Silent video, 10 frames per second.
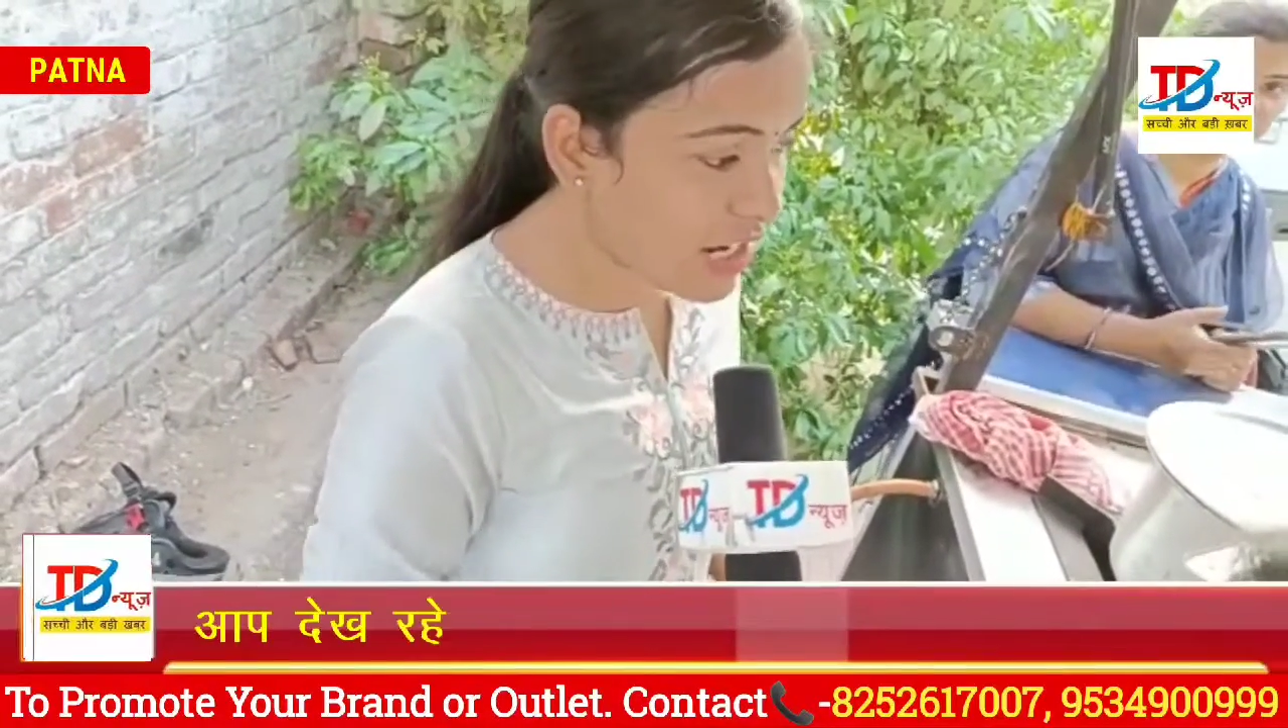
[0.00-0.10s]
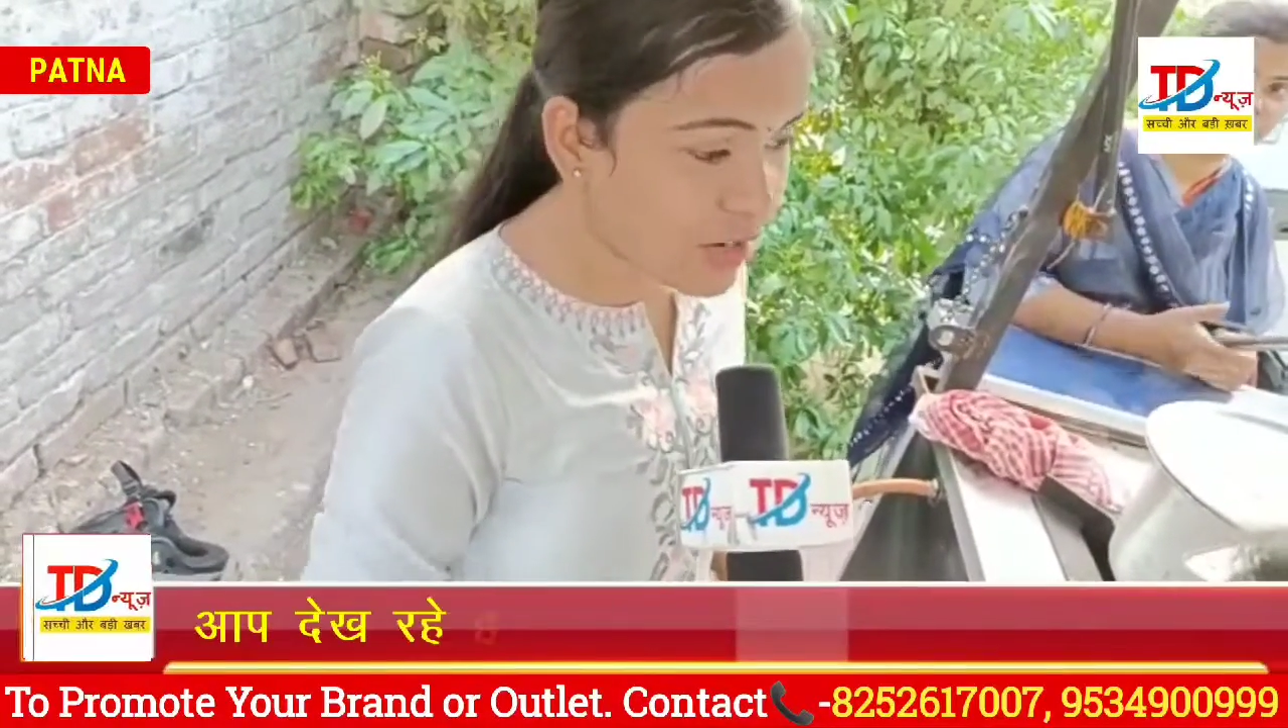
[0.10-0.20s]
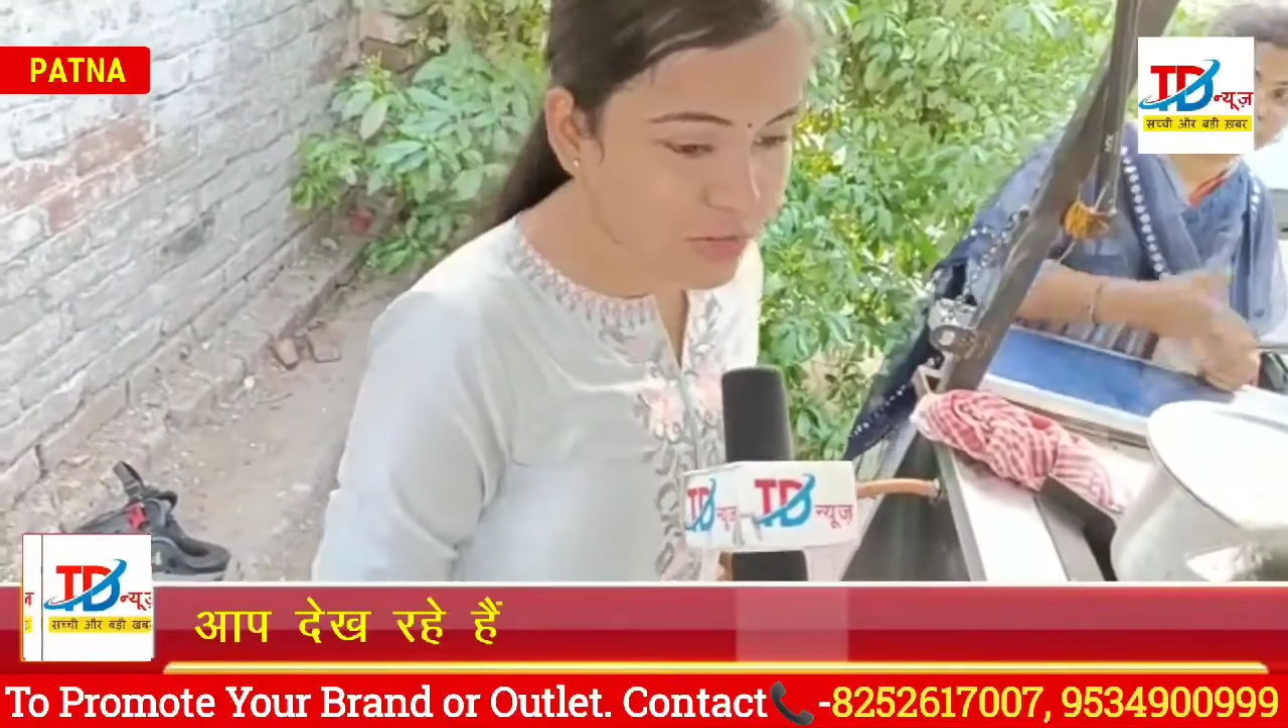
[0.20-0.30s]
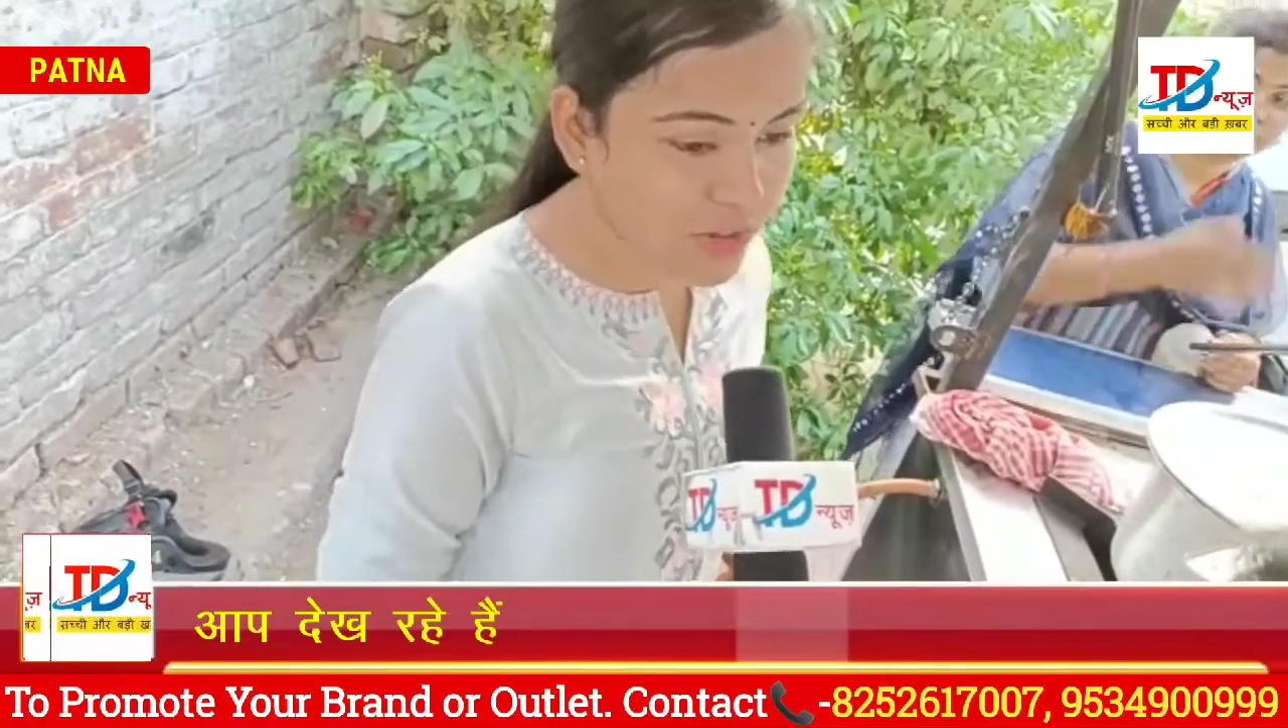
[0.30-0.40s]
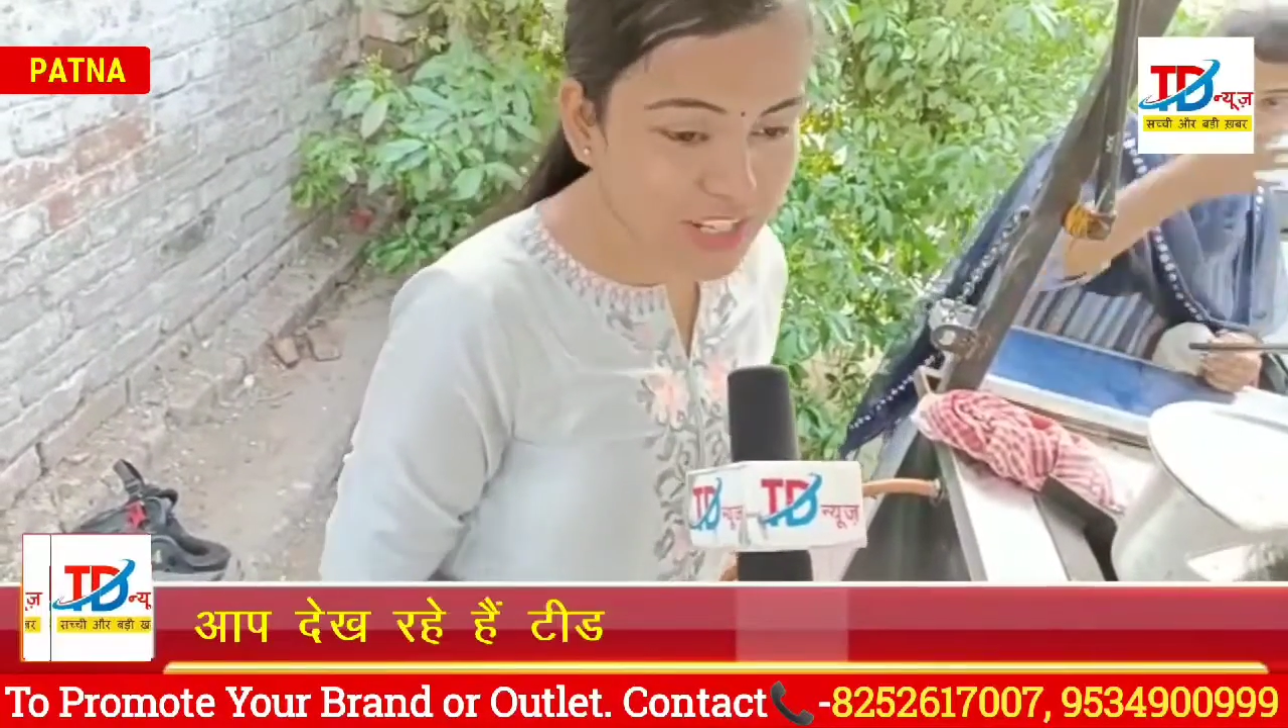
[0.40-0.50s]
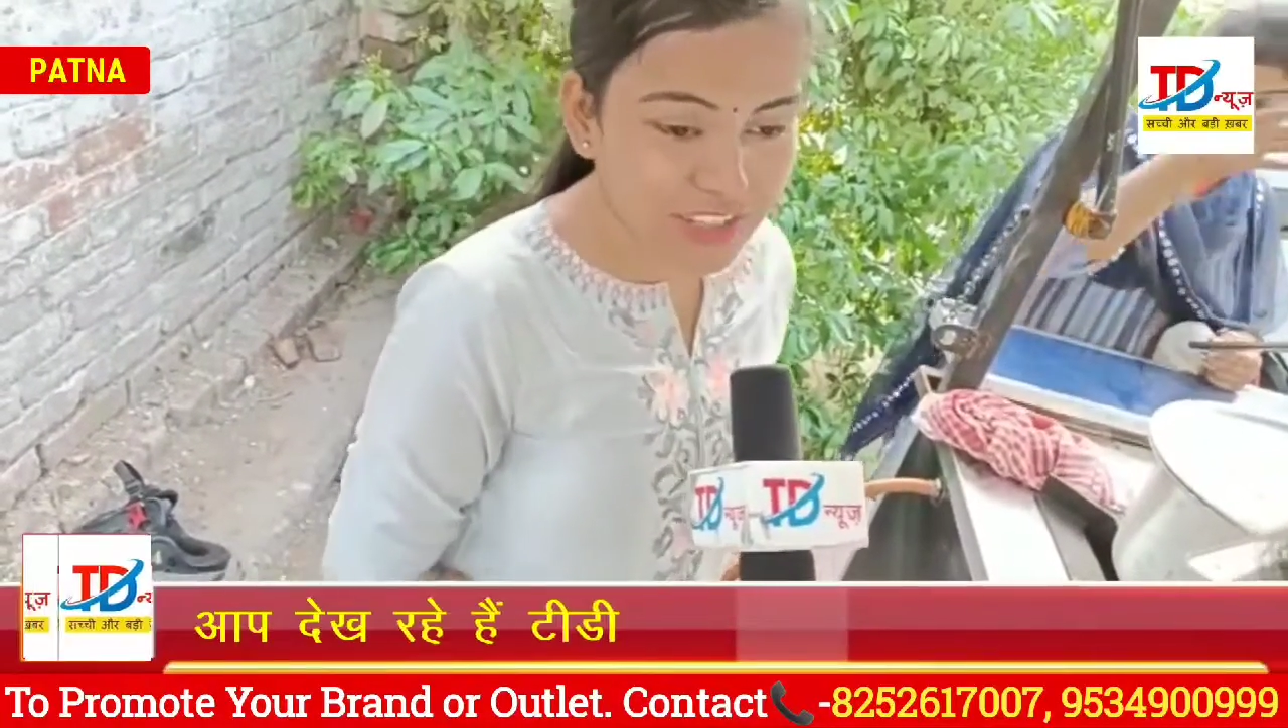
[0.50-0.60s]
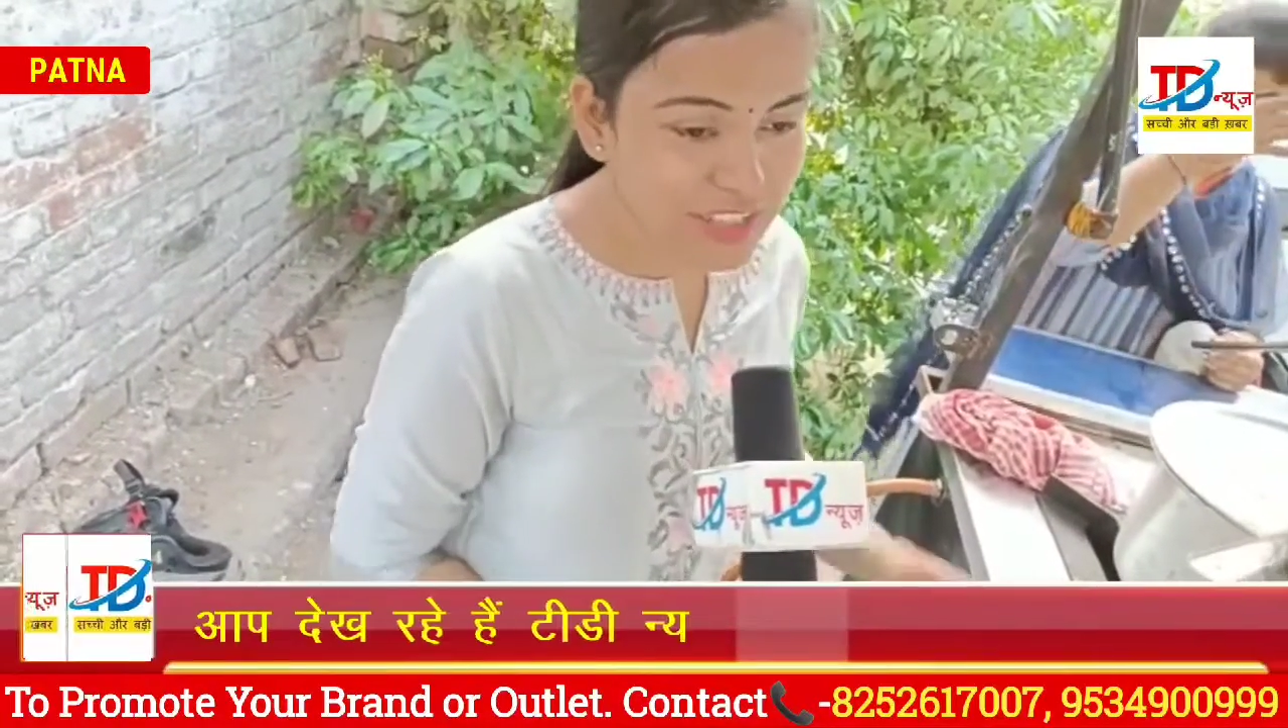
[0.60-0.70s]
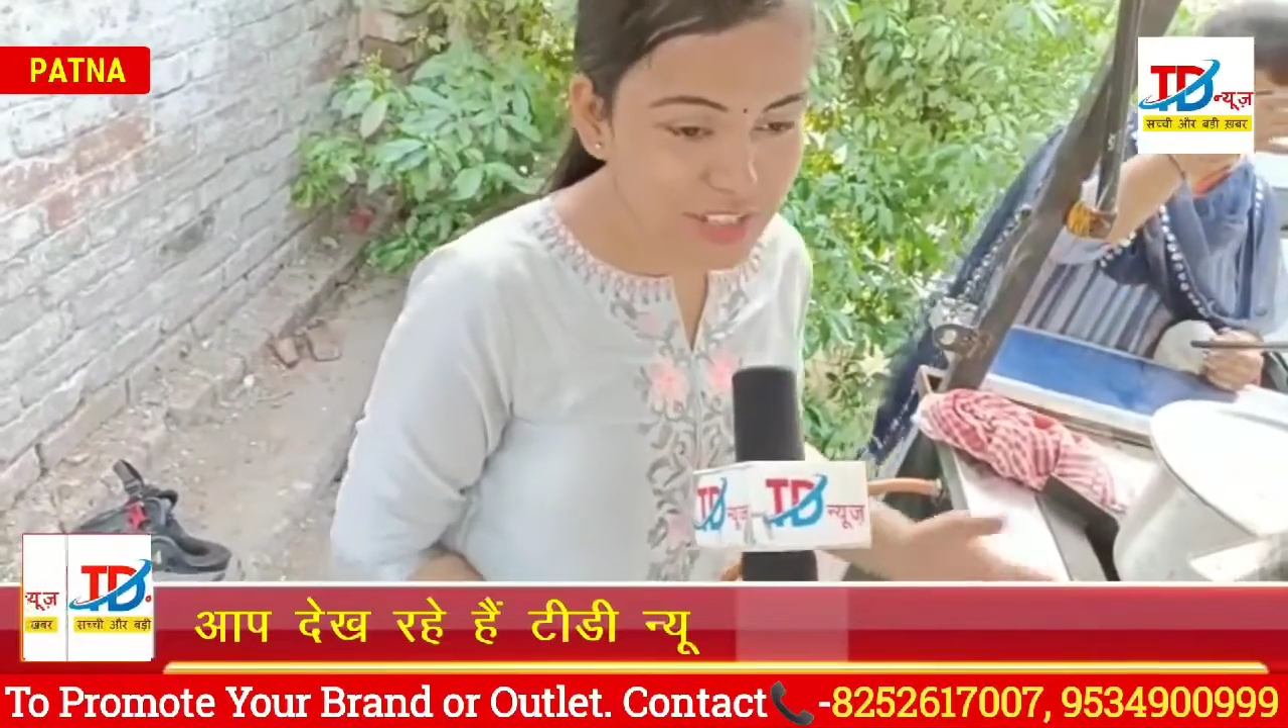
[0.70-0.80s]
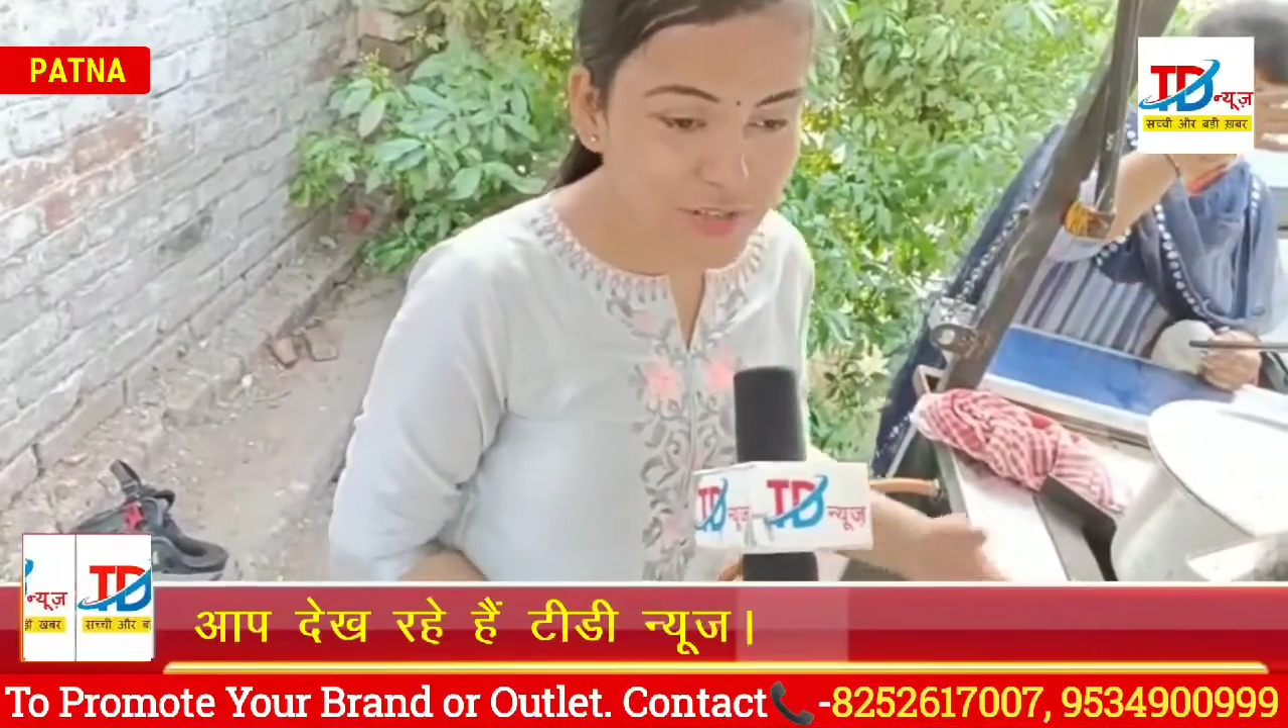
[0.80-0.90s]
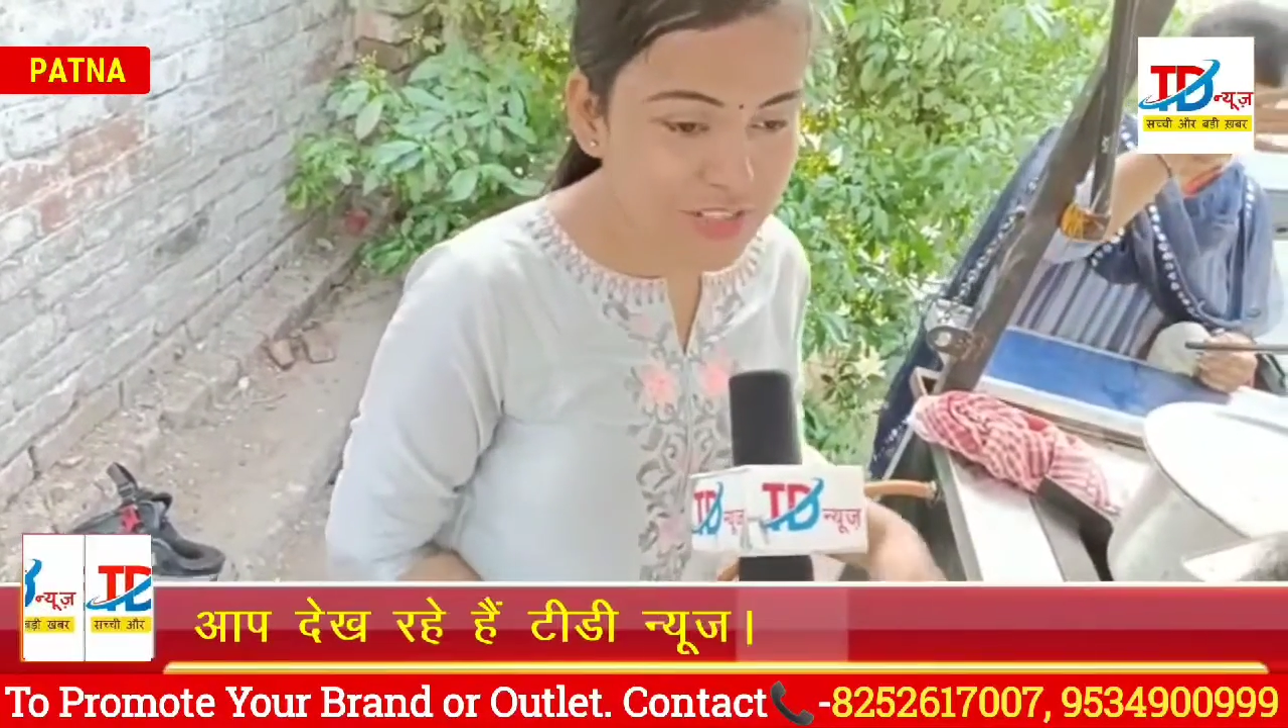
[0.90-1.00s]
क्राउड होगा नहीं क्योंकि